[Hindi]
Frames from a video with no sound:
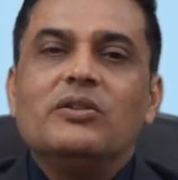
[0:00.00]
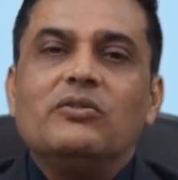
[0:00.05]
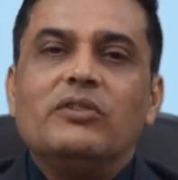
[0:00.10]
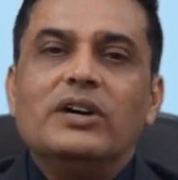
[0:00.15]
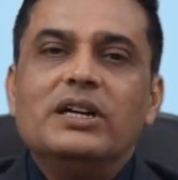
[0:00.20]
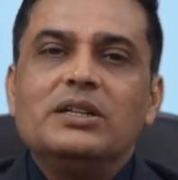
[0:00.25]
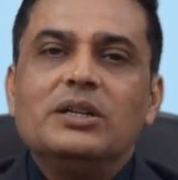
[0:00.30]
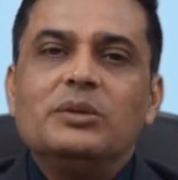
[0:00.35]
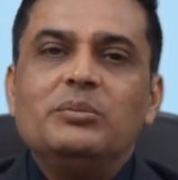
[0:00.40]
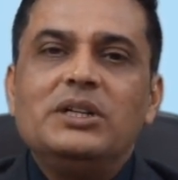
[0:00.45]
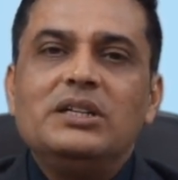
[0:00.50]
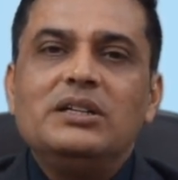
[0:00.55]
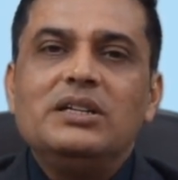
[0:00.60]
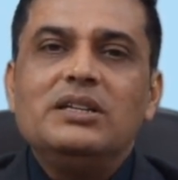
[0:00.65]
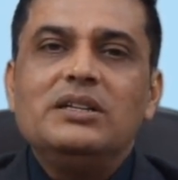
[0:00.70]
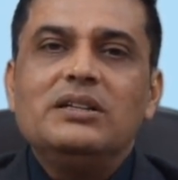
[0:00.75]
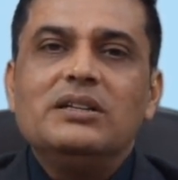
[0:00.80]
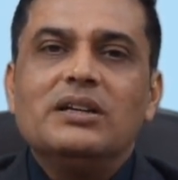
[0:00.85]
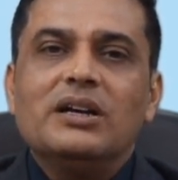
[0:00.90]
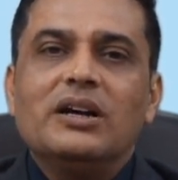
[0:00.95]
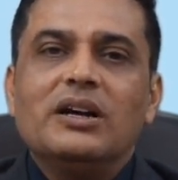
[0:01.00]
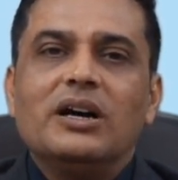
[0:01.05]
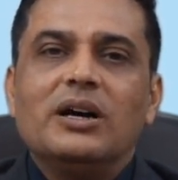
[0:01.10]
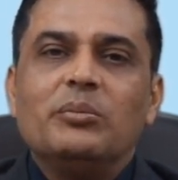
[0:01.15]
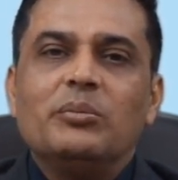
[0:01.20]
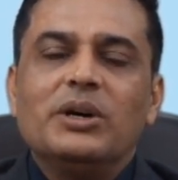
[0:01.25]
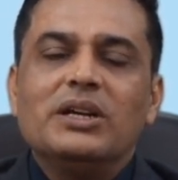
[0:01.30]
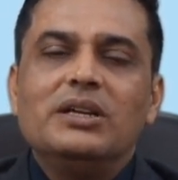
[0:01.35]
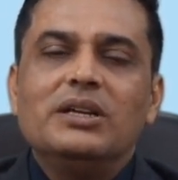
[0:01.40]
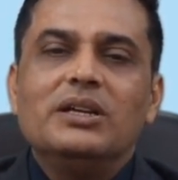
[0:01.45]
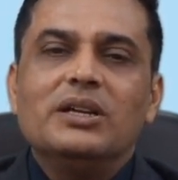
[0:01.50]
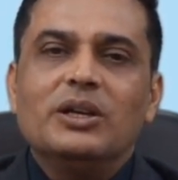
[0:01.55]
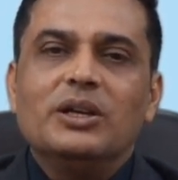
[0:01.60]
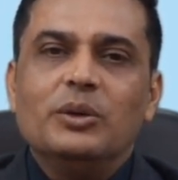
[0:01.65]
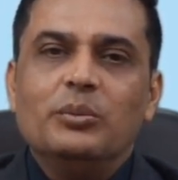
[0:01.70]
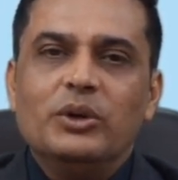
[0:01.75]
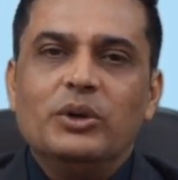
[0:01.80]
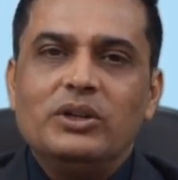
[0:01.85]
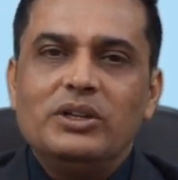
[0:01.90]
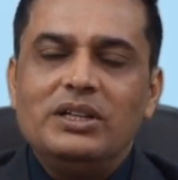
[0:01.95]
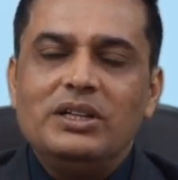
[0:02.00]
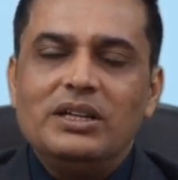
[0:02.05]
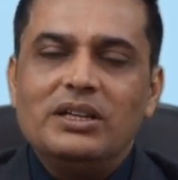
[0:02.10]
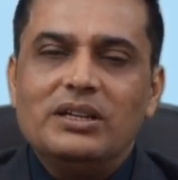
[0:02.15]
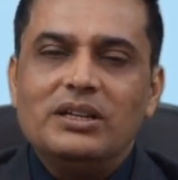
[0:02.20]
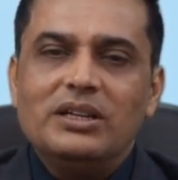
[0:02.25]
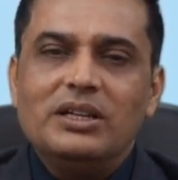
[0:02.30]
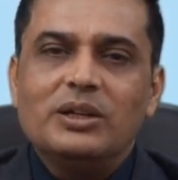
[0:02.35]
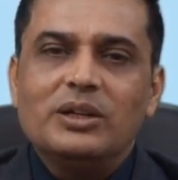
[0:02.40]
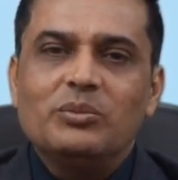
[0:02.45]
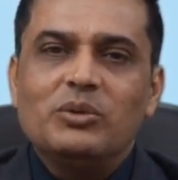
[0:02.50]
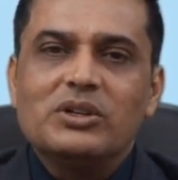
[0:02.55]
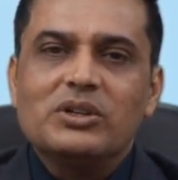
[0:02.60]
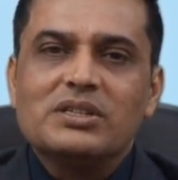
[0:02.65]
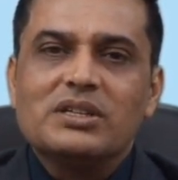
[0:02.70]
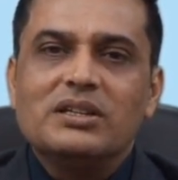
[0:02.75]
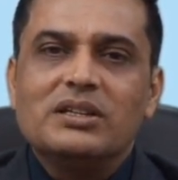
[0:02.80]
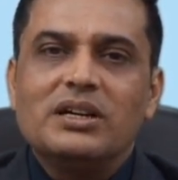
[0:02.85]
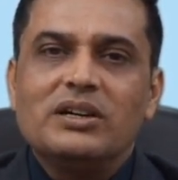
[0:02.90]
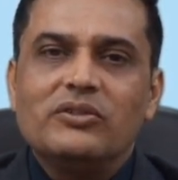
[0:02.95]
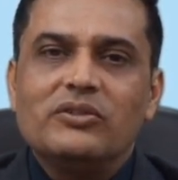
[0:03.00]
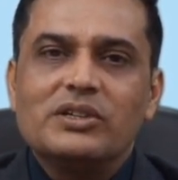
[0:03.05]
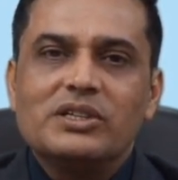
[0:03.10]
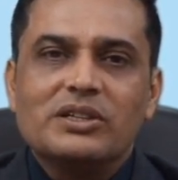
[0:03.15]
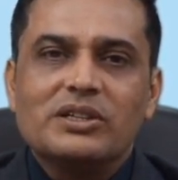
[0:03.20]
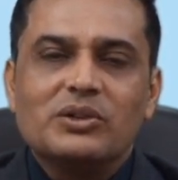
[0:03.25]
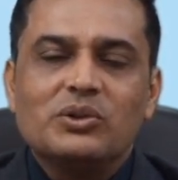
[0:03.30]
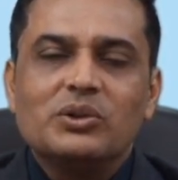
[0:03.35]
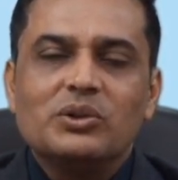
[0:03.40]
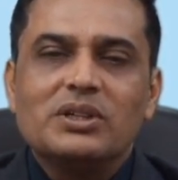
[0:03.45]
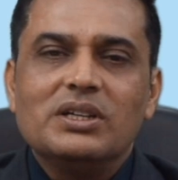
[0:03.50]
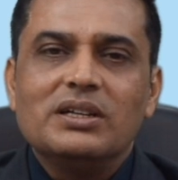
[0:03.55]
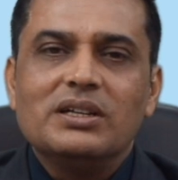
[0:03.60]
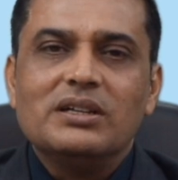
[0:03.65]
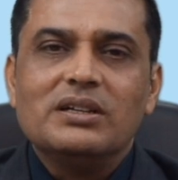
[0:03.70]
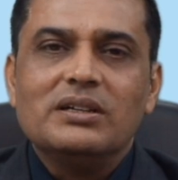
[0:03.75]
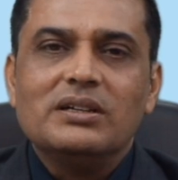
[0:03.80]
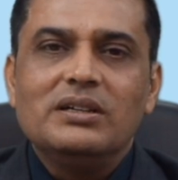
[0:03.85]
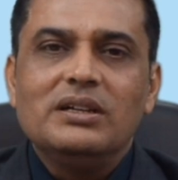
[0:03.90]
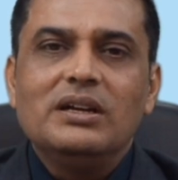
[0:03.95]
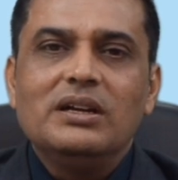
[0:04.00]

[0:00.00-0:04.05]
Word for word: विटामिन डी हमारी इम्यूनिटी के लिए बहुत ज़्यादा आवश्यक होता है